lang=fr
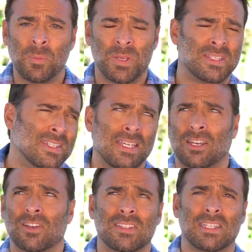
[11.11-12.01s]
puis
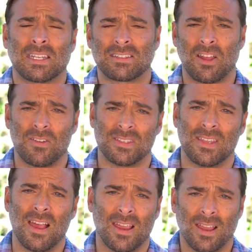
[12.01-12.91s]
dire que c'est
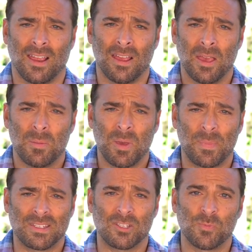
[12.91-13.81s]
extraordinaire. à
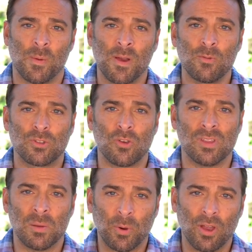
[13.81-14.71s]
partir du moment où tu as
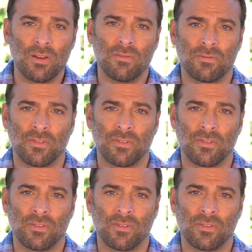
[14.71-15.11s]
une épreuve,